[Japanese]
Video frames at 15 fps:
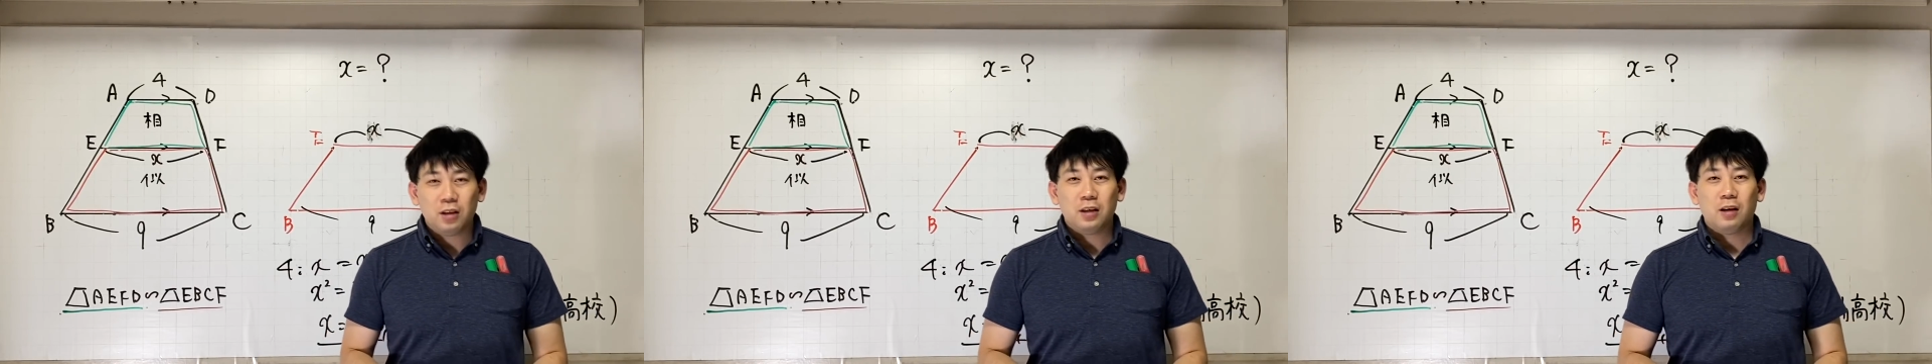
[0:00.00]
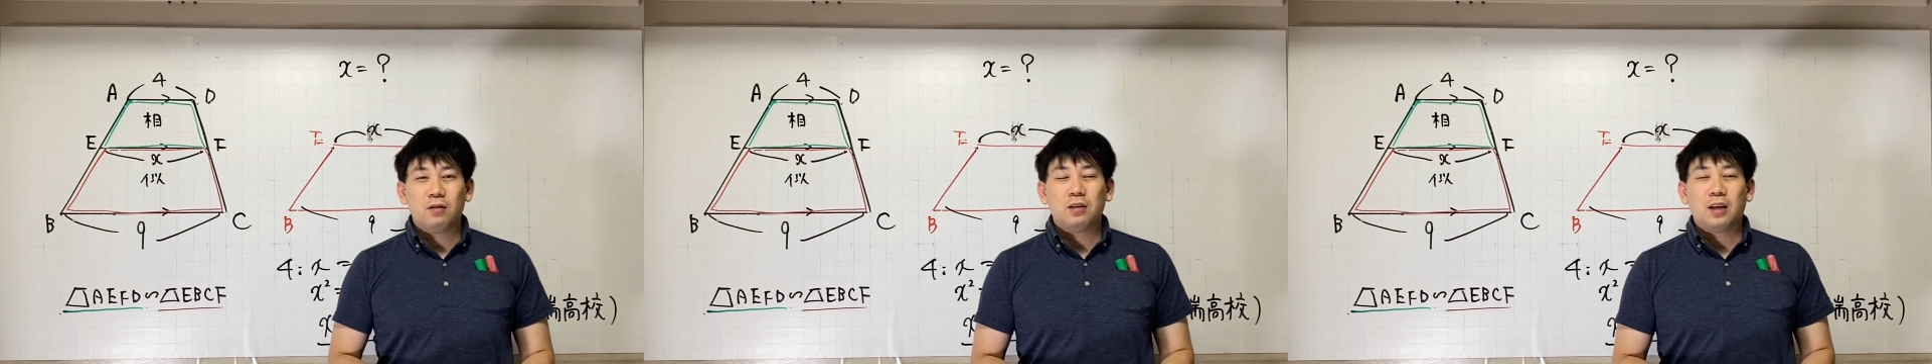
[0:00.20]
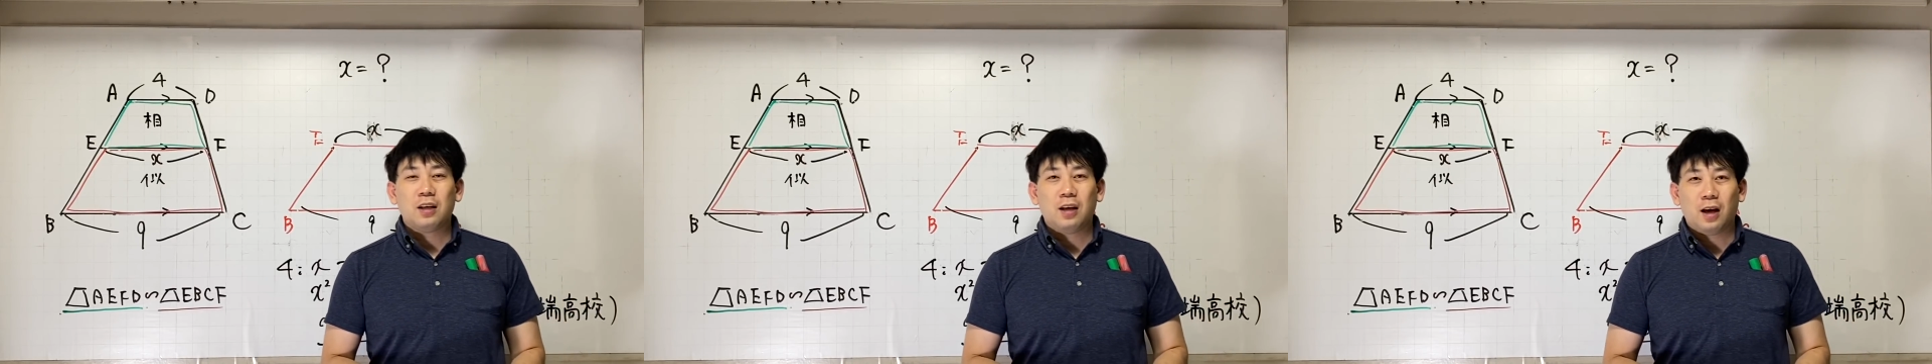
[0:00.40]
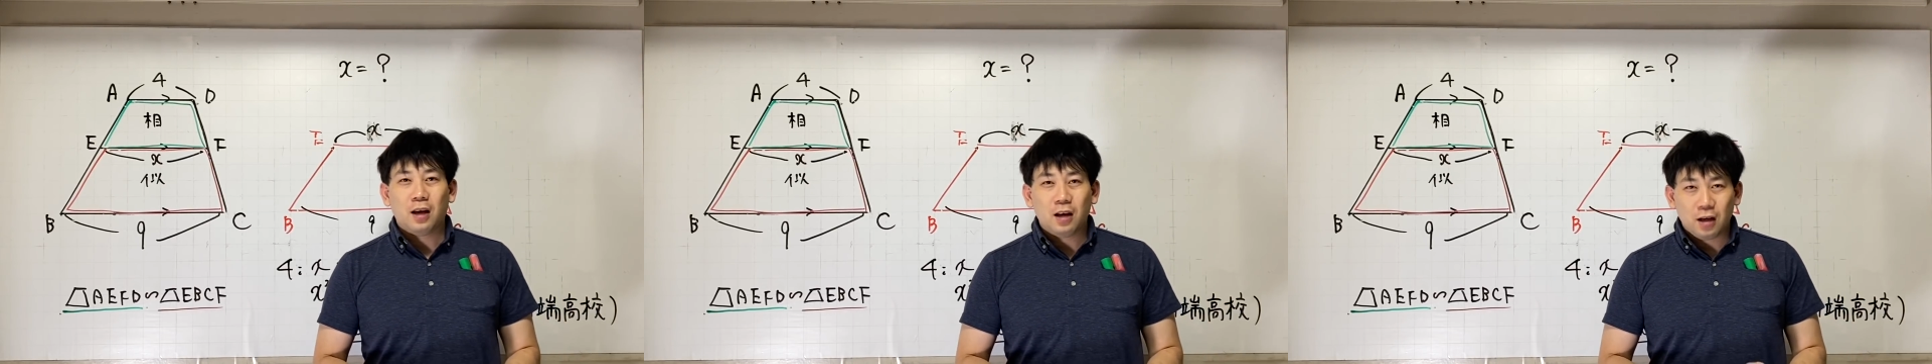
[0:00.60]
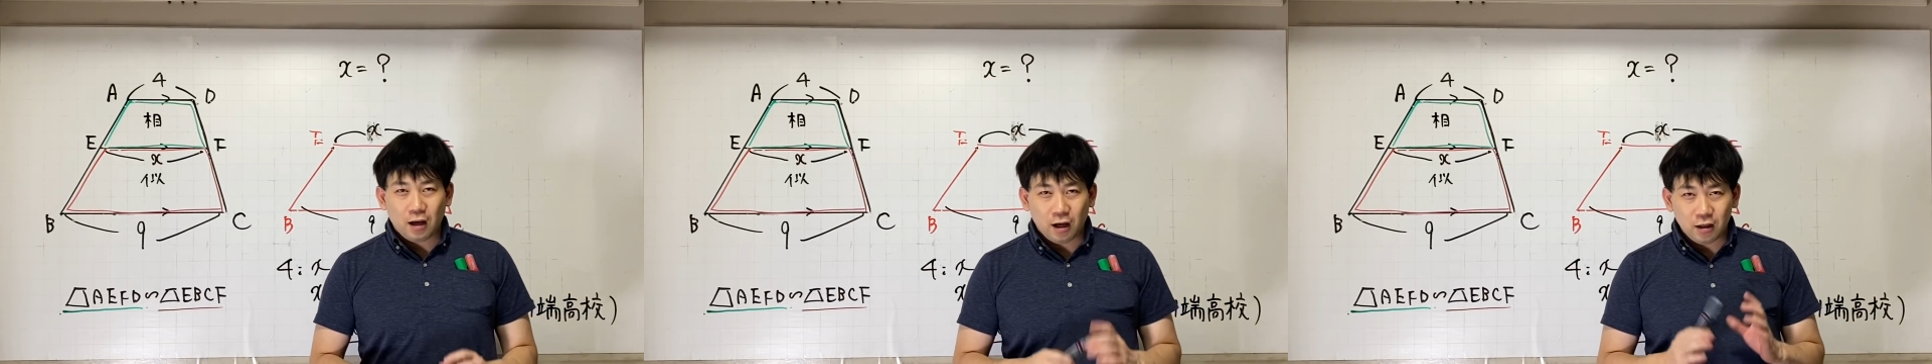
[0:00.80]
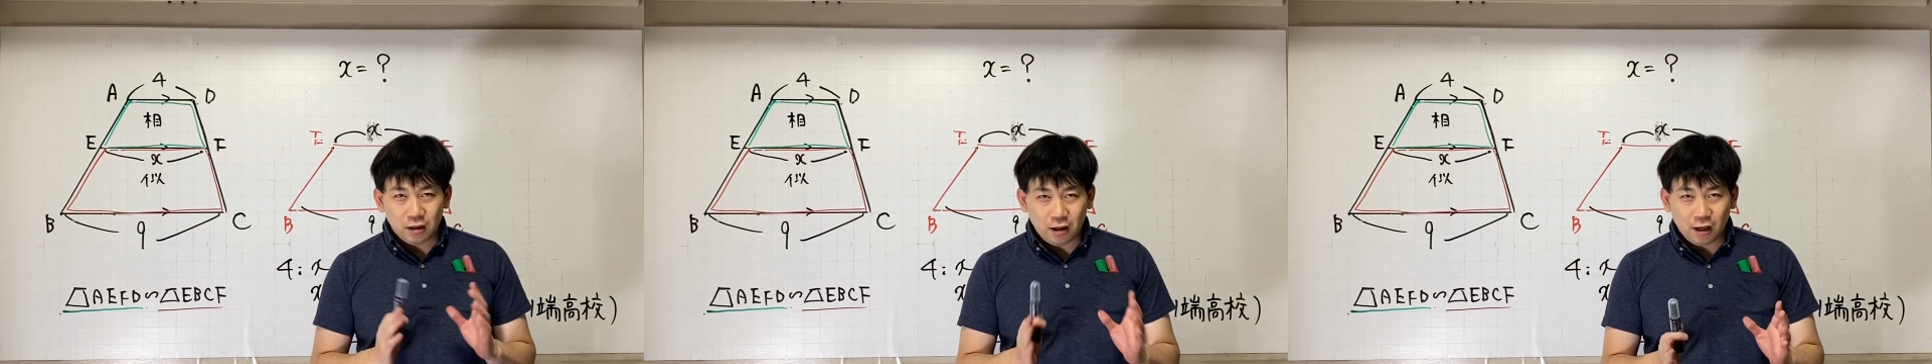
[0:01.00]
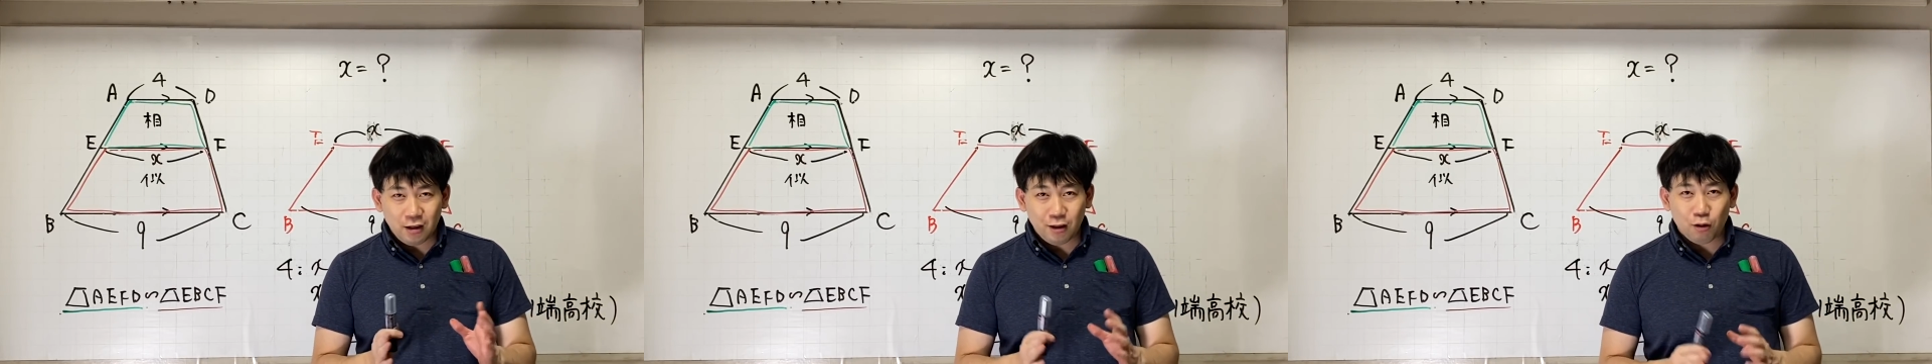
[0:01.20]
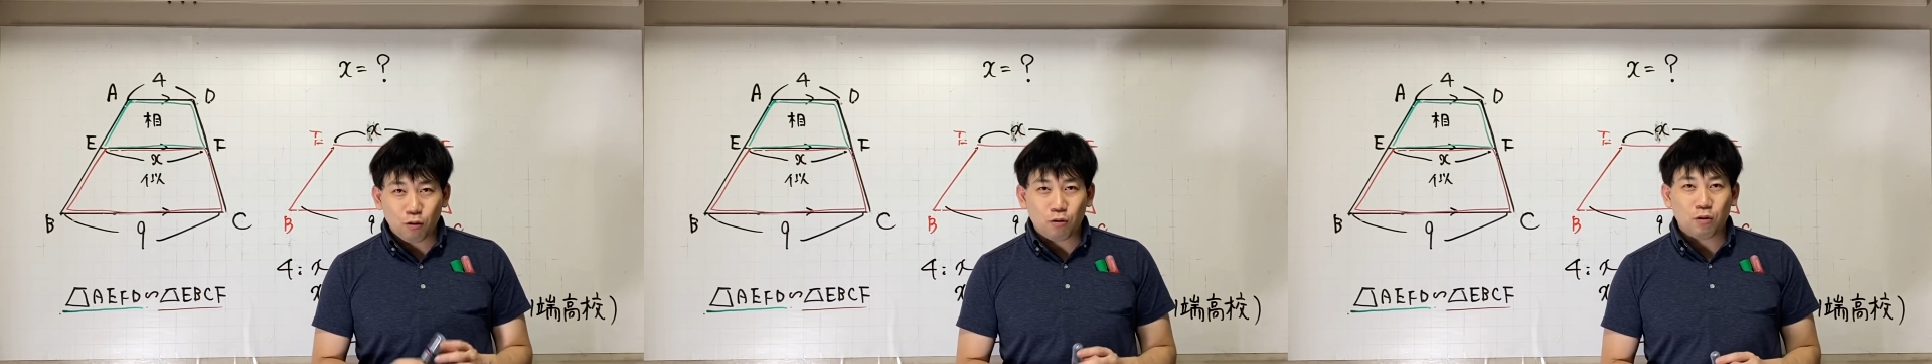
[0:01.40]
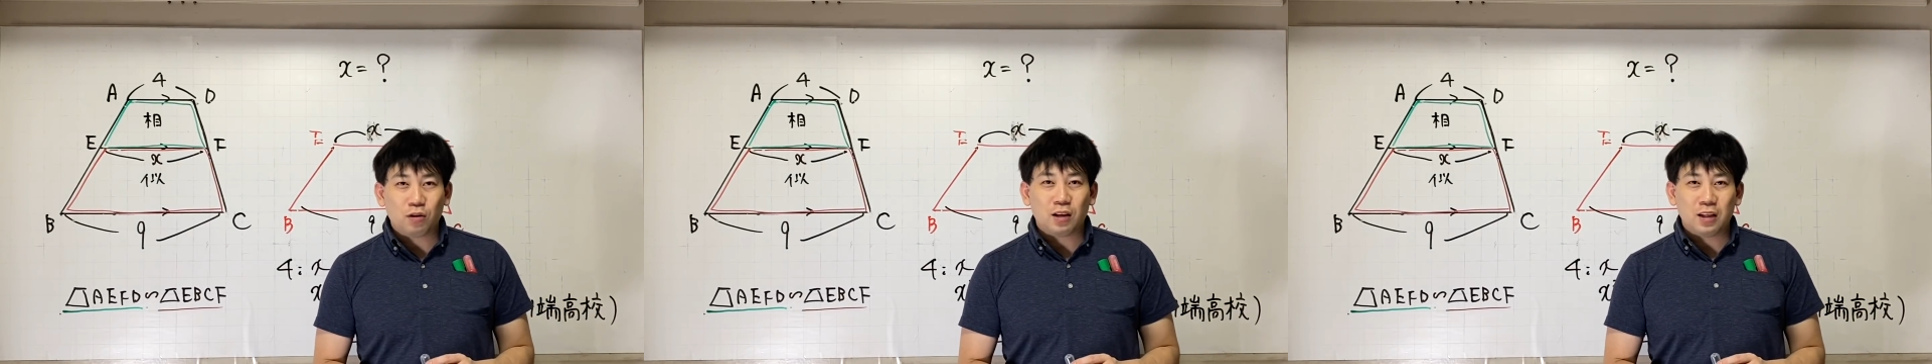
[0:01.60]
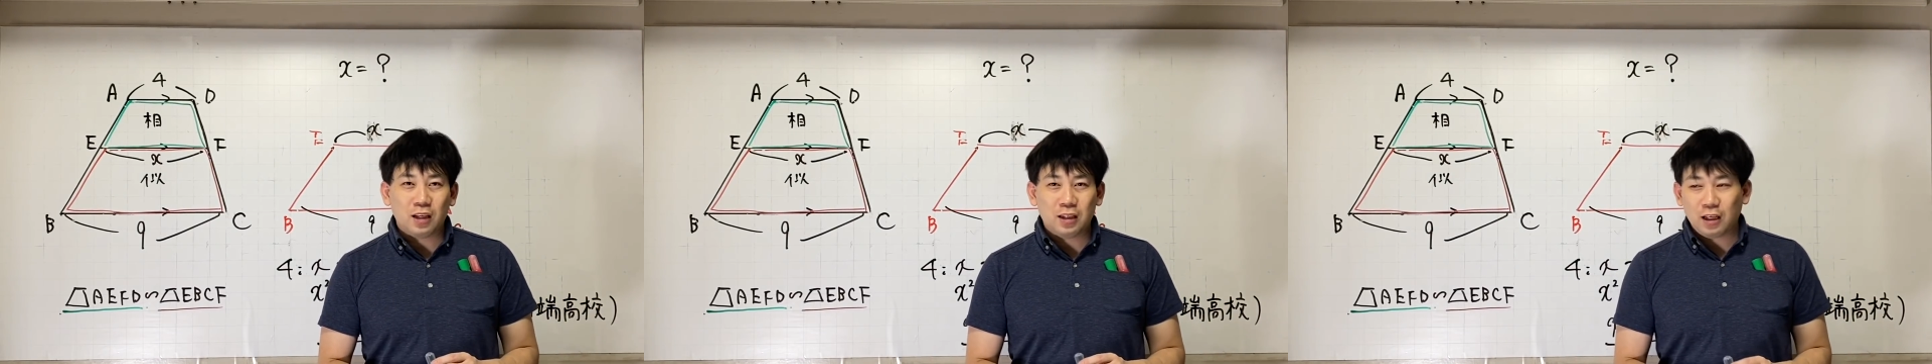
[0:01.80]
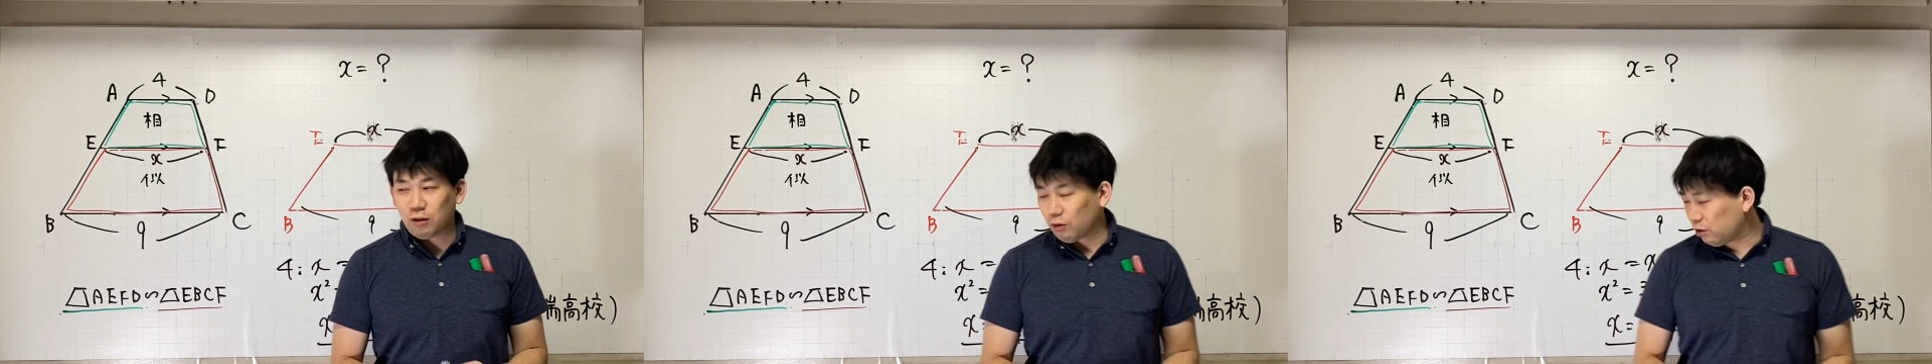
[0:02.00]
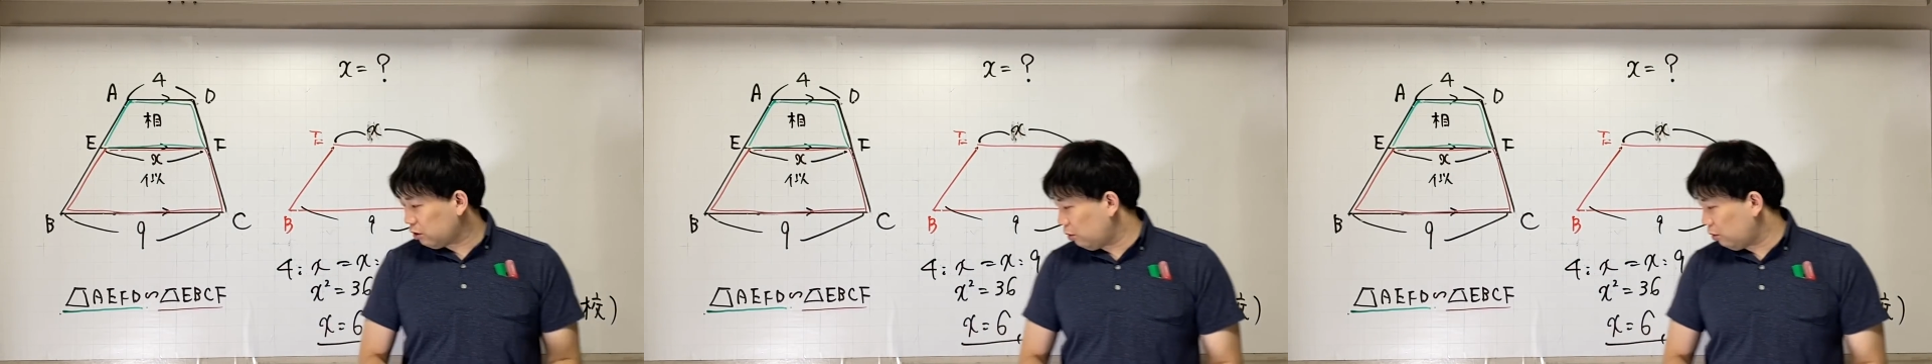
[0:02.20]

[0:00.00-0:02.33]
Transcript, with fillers: やるだけで簡単に解くことができたと、